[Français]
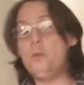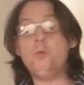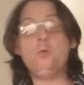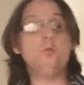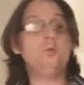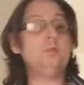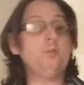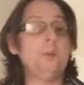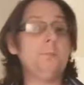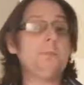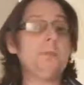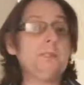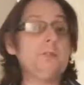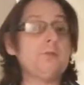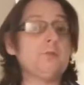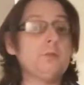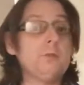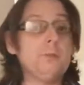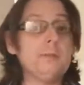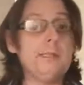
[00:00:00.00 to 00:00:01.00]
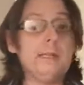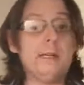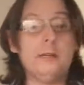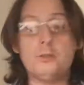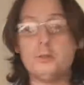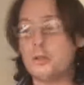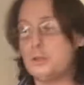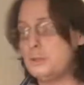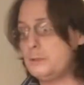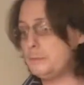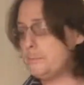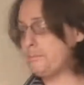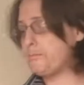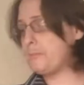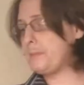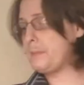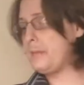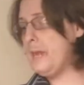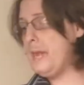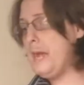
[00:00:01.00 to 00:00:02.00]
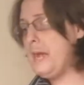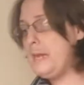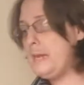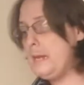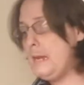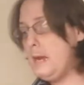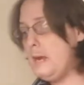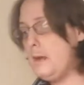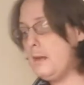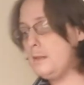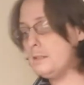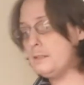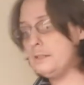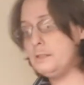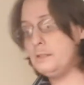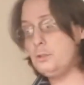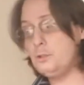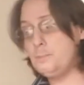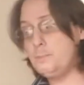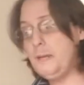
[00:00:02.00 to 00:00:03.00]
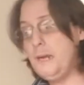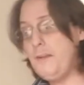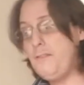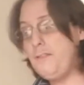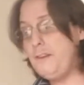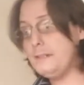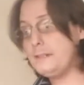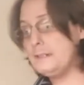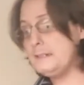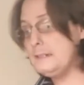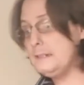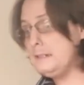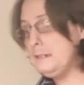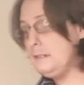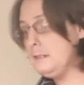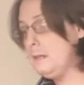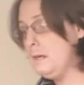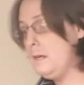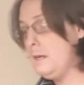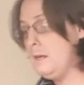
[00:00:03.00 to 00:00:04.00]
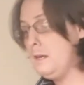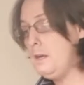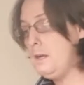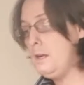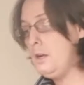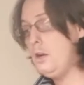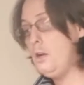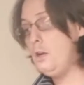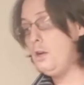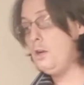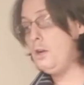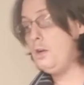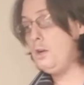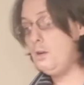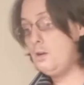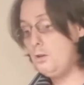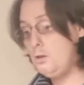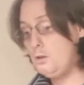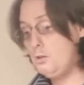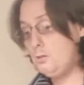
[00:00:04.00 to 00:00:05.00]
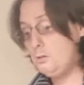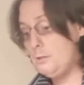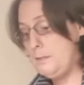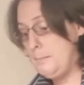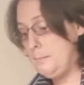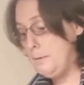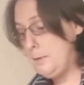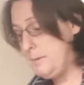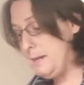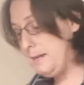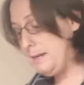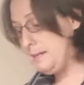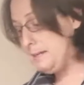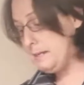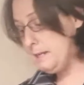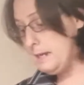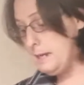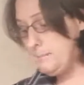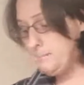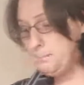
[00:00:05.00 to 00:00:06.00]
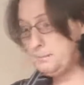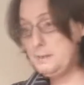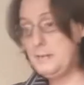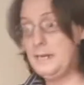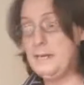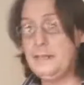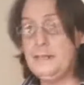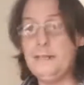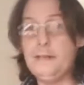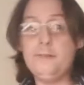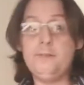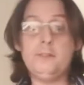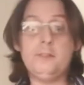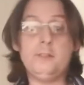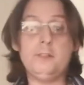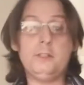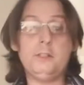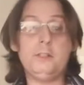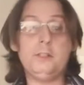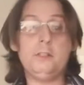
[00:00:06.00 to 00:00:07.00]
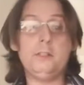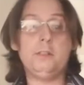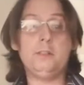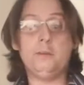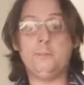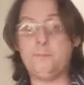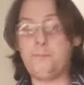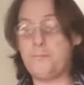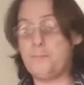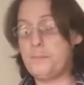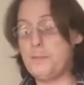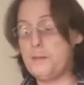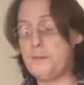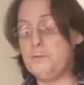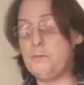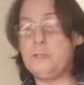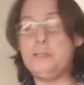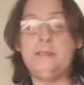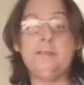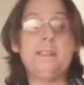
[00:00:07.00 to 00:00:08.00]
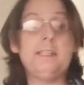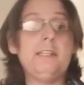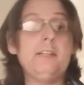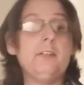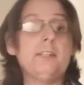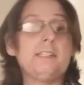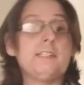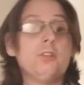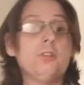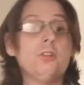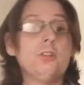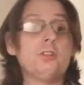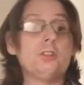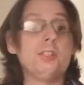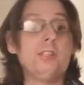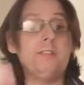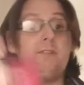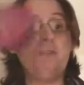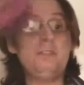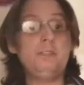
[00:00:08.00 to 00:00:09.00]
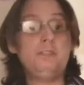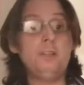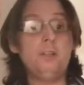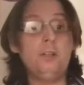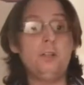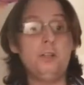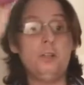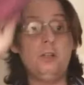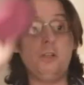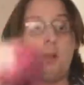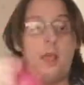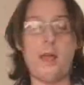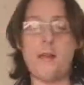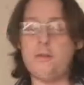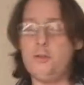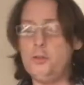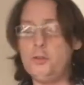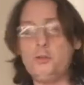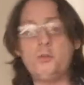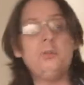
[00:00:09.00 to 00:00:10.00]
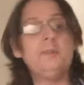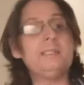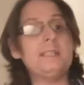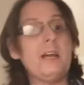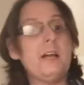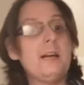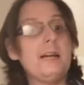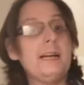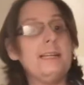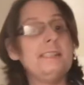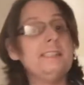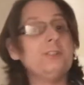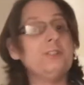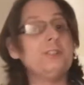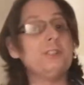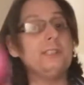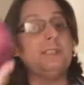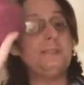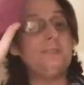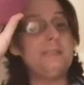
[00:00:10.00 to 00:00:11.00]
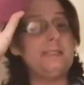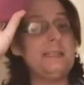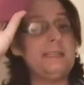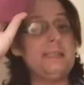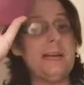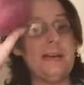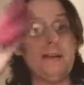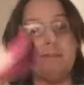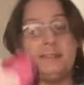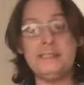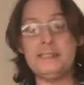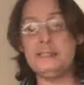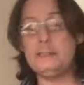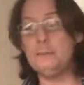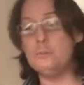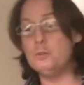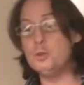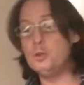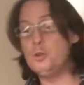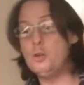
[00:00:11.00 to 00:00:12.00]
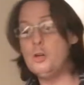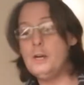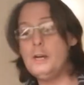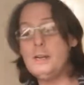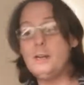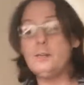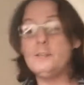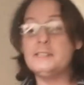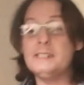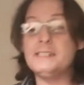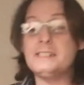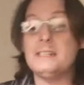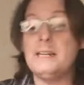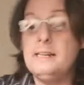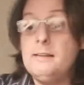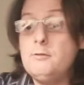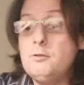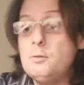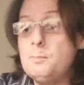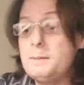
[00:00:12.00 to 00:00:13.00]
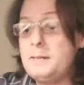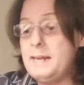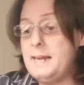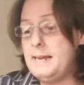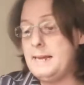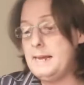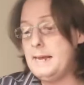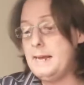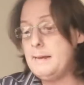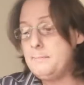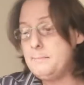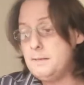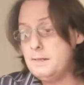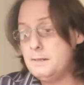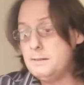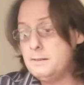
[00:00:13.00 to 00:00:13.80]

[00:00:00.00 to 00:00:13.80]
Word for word: ou de petits fruits mélangés. Alors, c'est super facile. Euh, la première étape, tu enlèves... Euh, vous savez que l'extra chef, le, cuiseur à déjeuner vient avec ces moules-là, alors tu les enlèves au préalable.